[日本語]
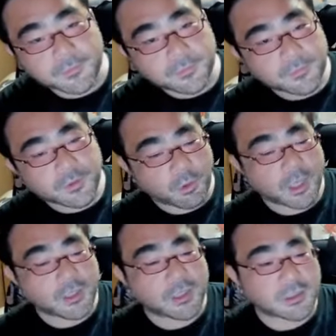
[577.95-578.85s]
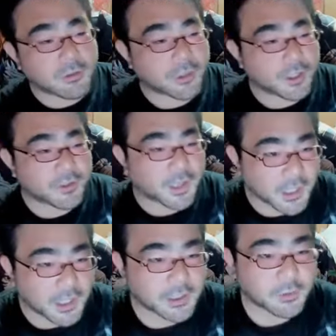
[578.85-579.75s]
ちょ、お金使うと減るから
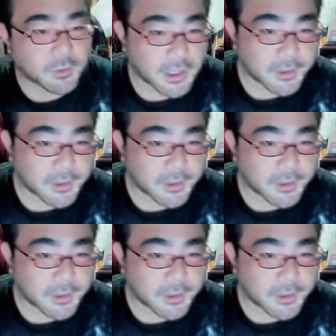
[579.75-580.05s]
経費とか。